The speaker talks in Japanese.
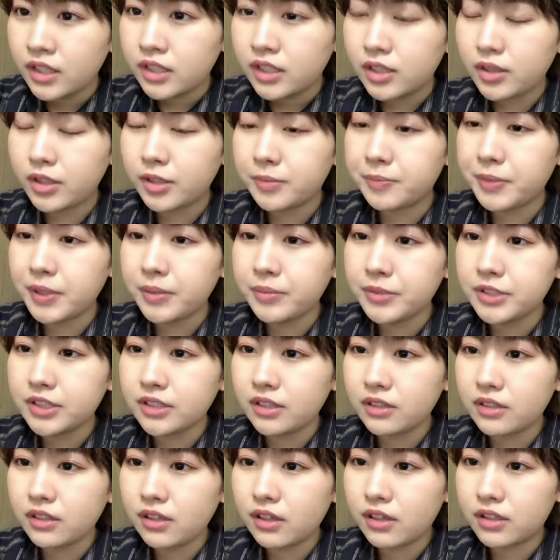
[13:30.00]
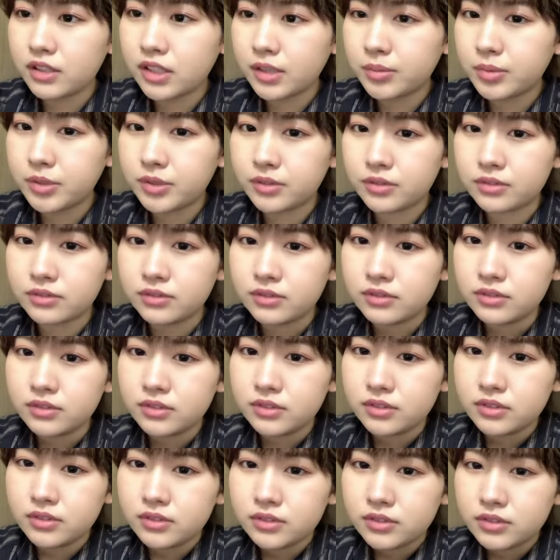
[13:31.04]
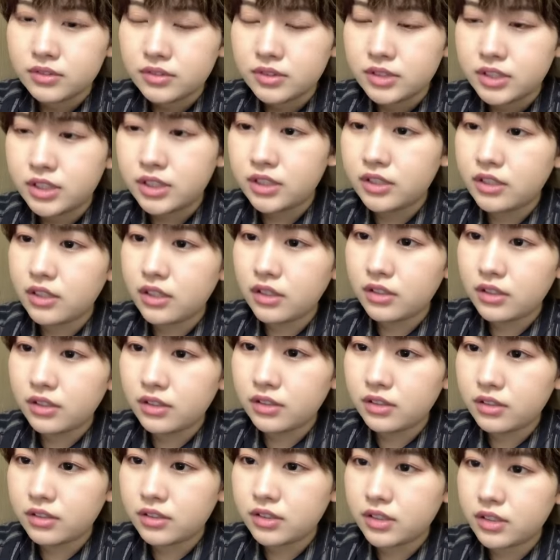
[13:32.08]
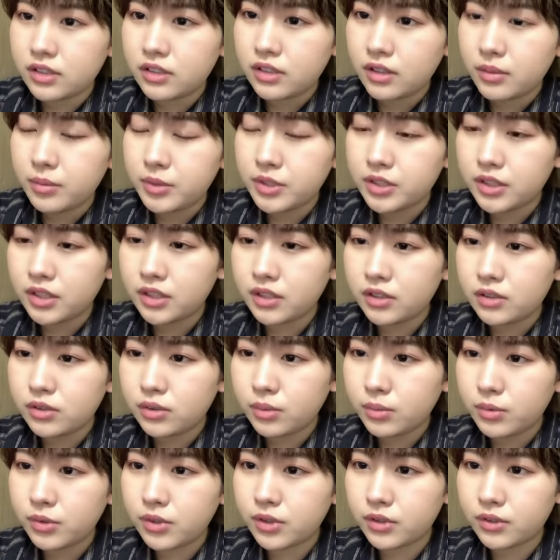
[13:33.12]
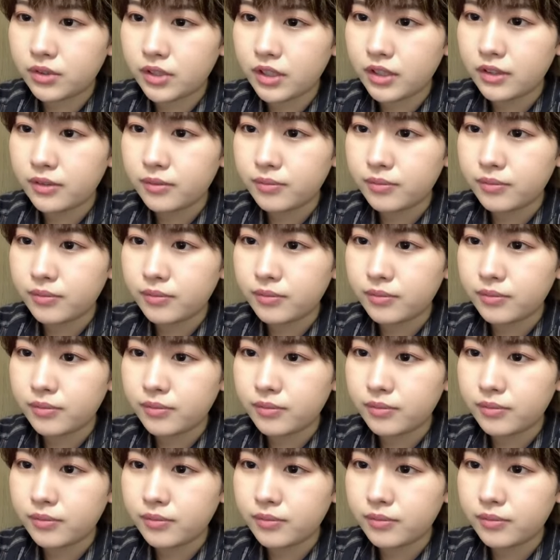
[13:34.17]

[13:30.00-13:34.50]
でもいっぱい見つけたから、多分いっかいだったら絶対見つけてると思うけどね。